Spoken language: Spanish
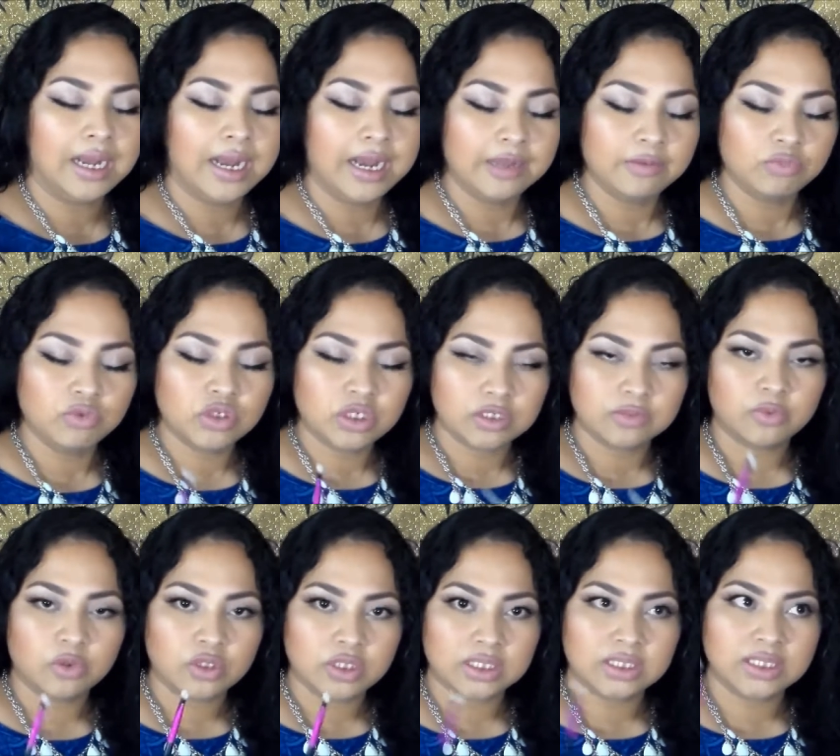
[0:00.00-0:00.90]
hay
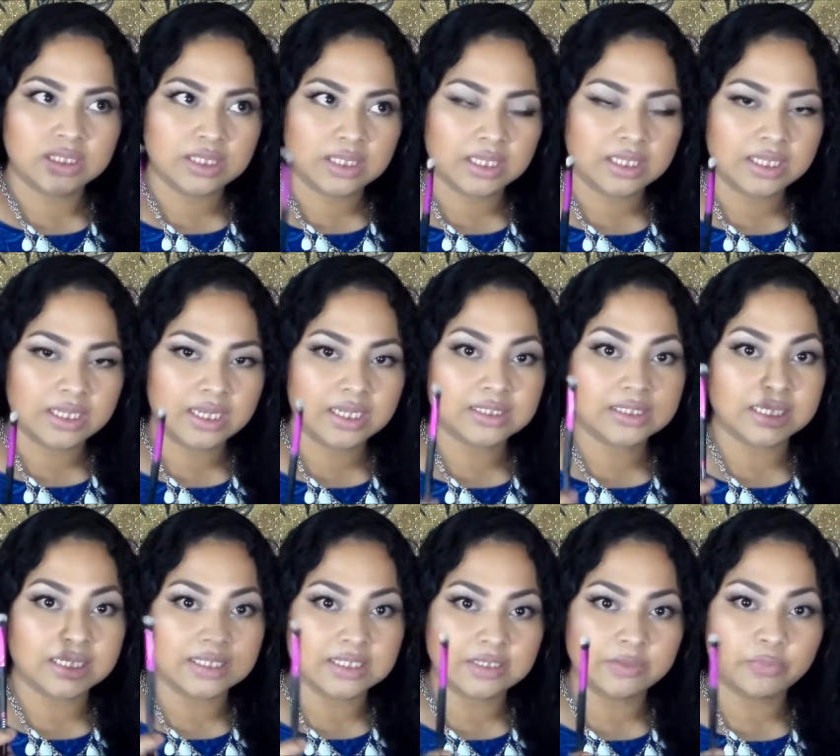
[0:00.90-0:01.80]
muchas brochas
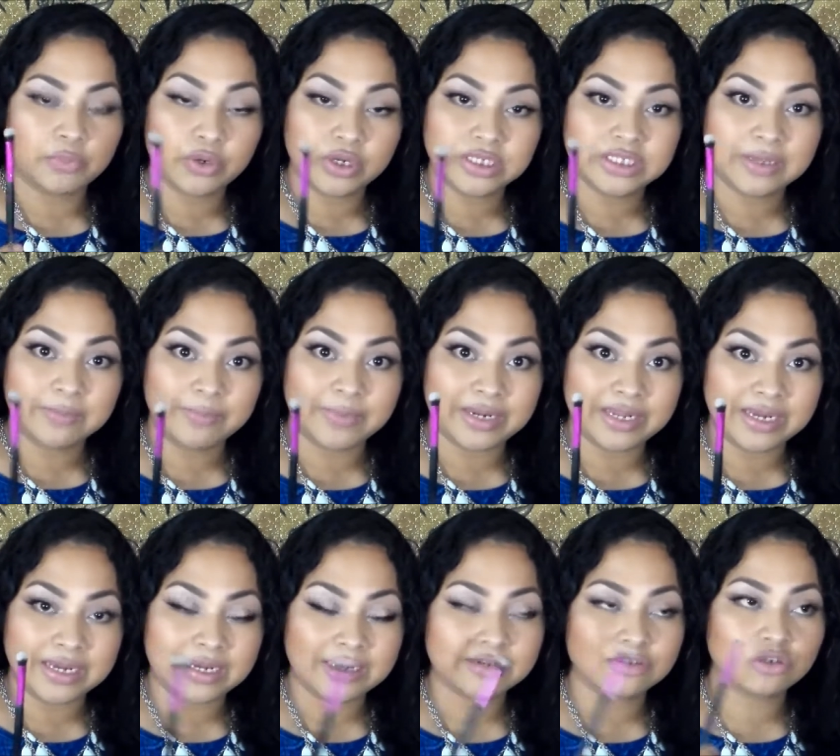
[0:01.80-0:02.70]
sintéticas que sí puedes
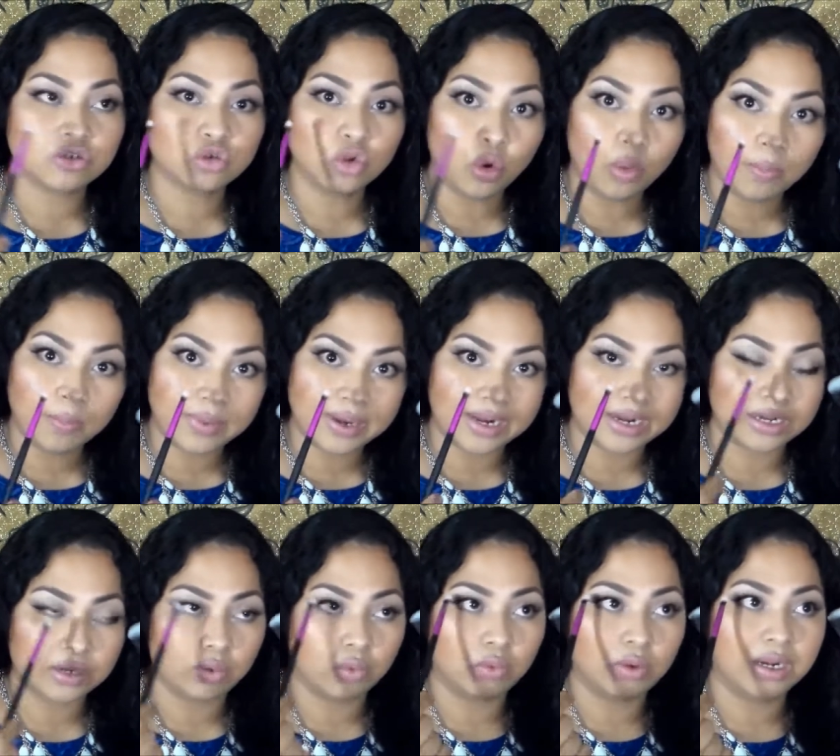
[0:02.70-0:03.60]
aplicar sombra
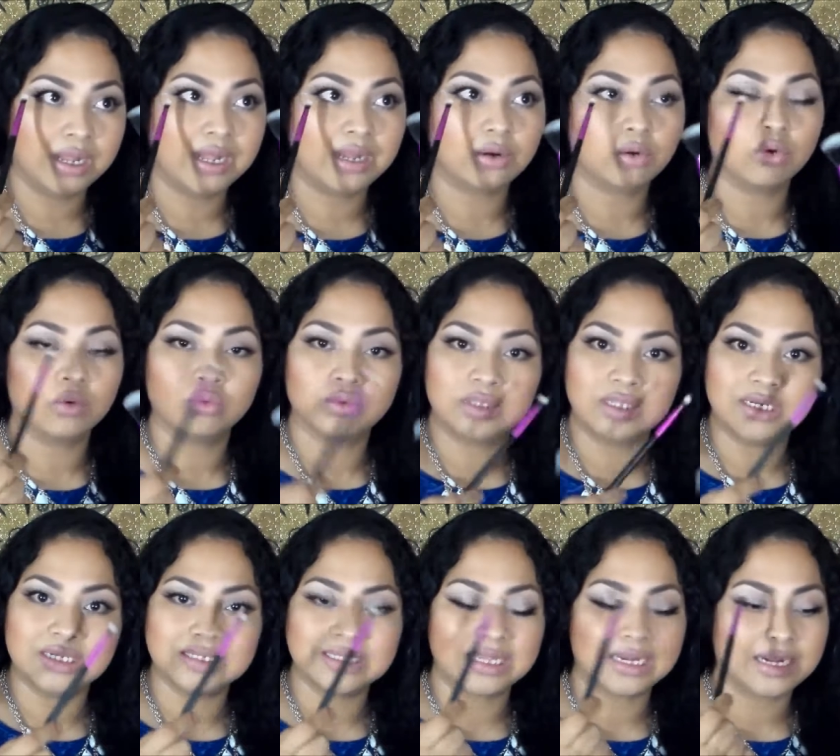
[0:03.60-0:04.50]
regular o
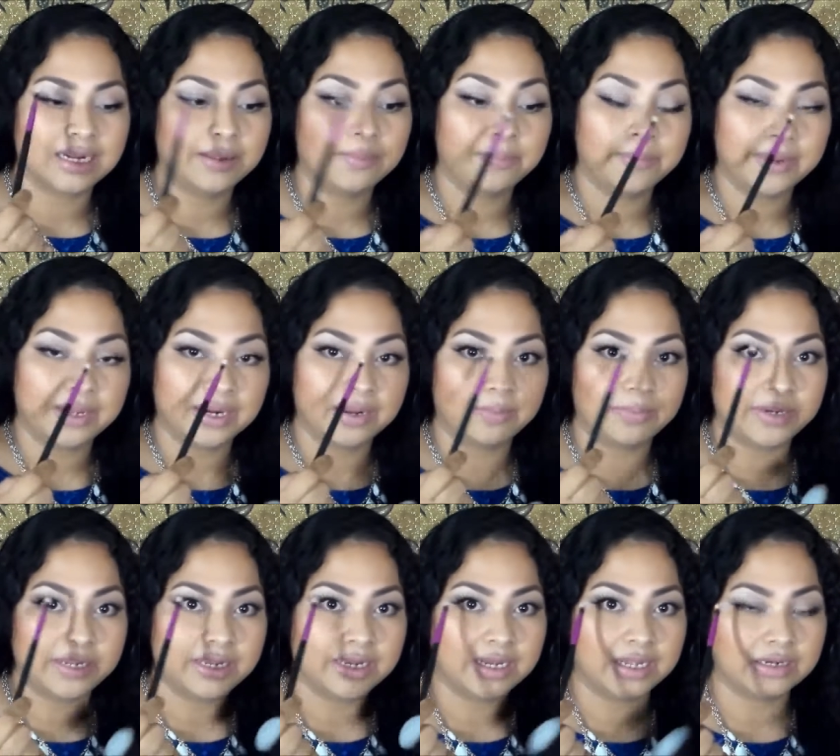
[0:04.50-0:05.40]
utilizarla para
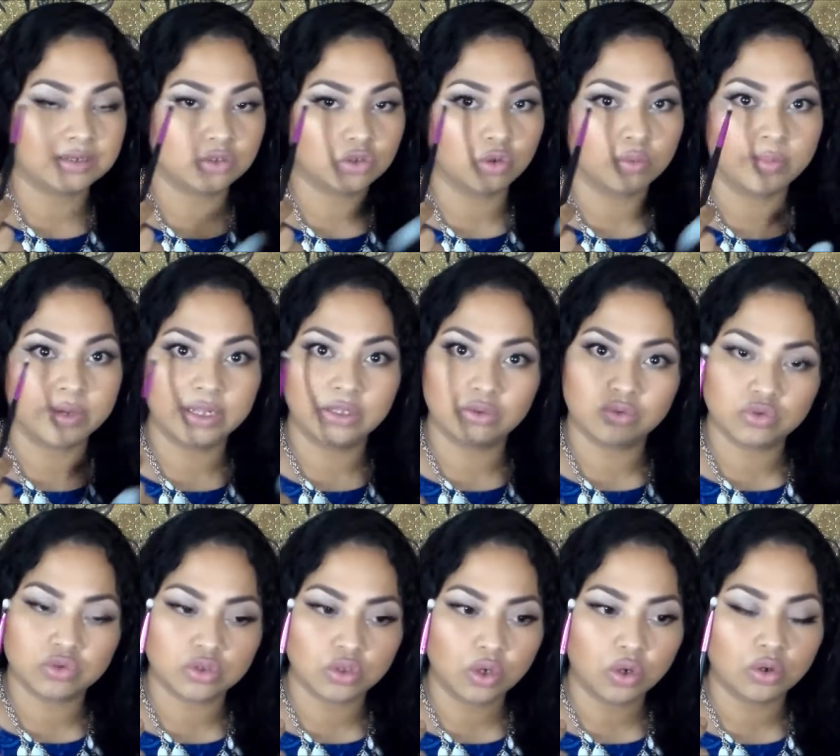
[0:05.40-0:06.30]
aplicar sombra en
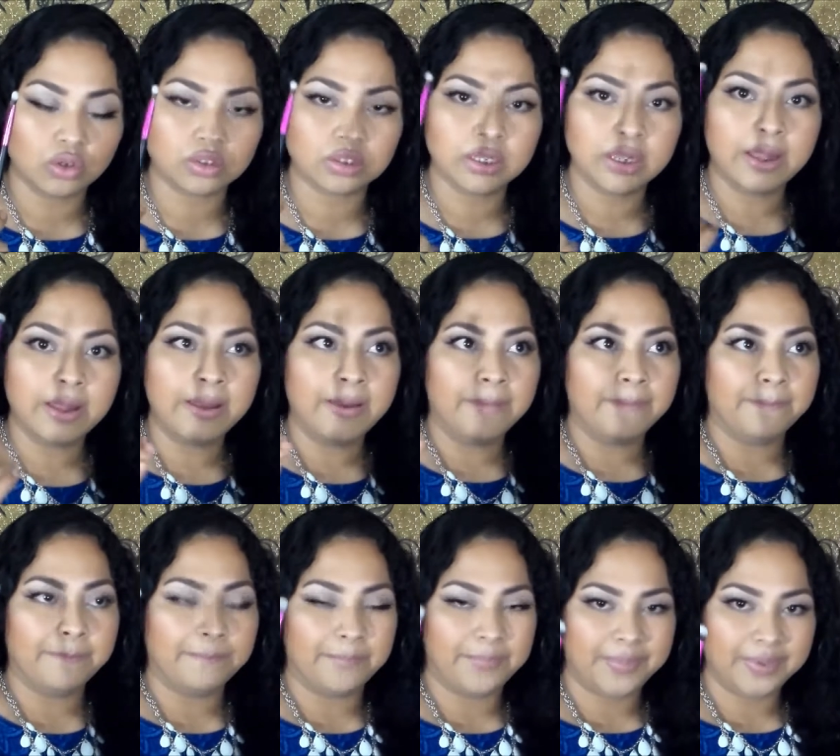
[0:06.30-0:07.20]
tus ojos
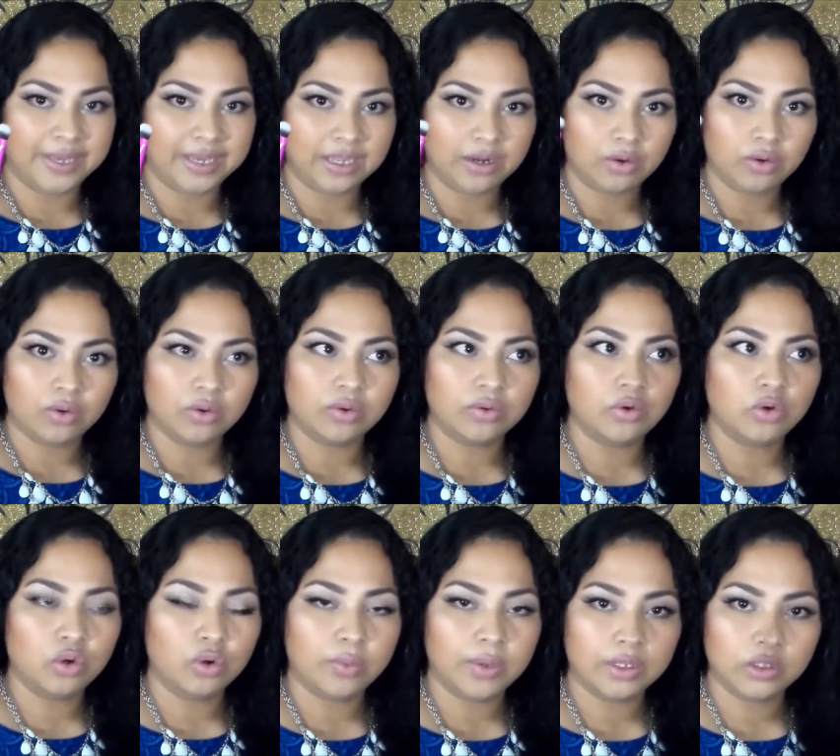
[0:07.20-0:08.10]
pero
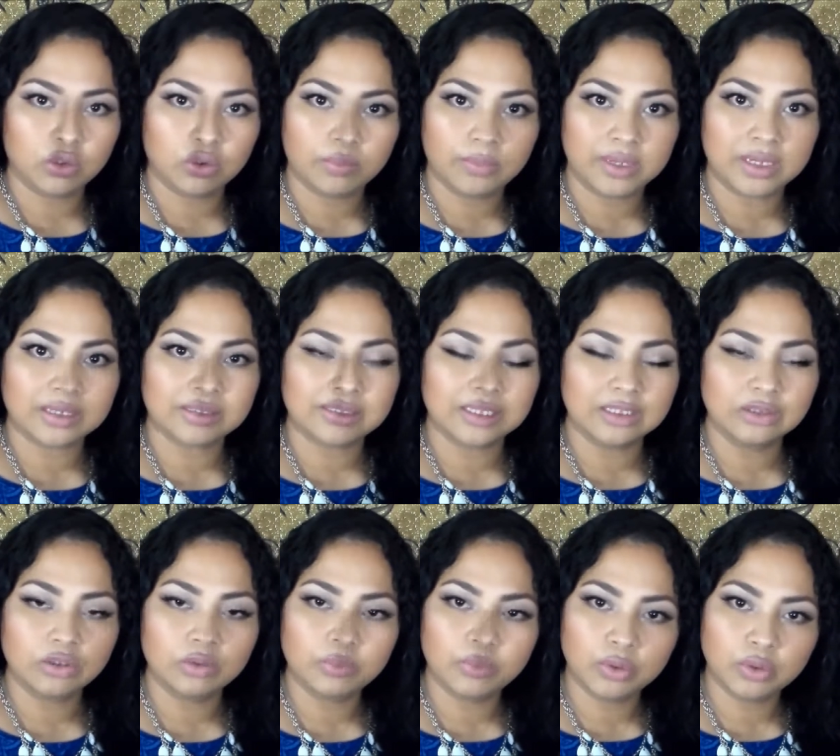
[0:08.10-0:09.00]
no va a tomar
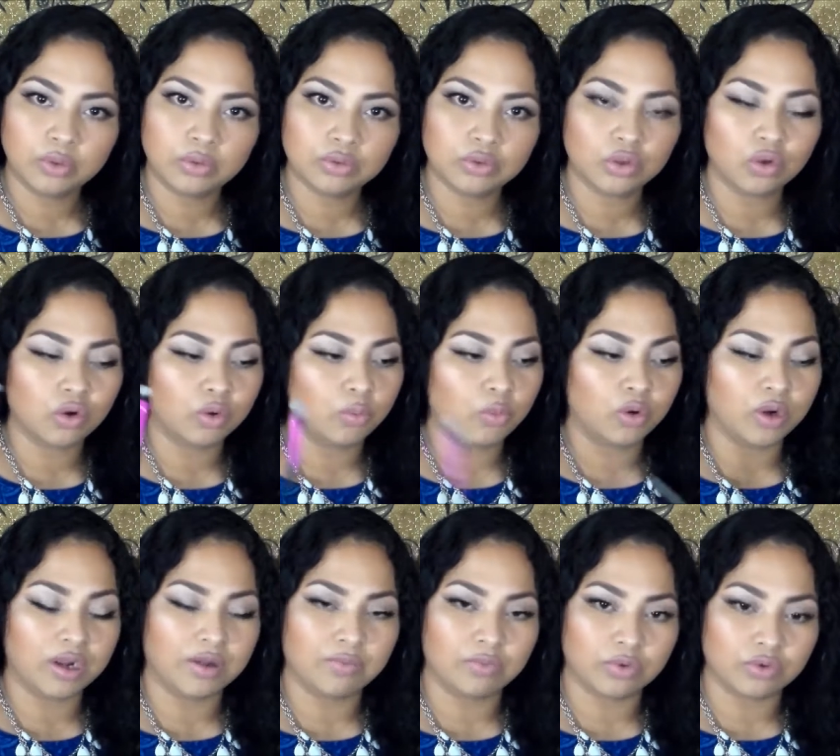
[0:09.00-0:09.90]
tanto producto
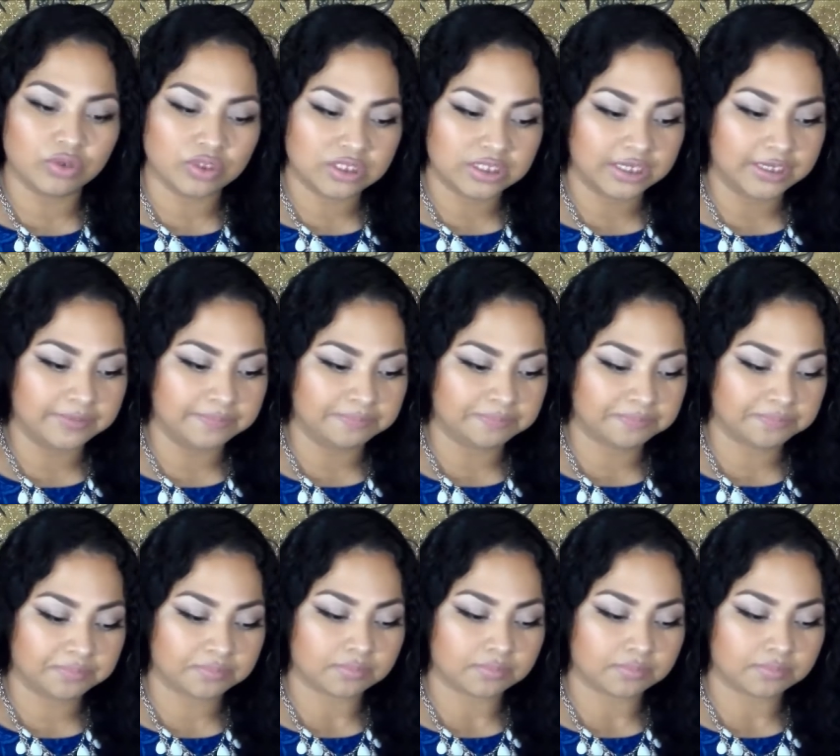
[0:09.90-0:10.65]
como la brocha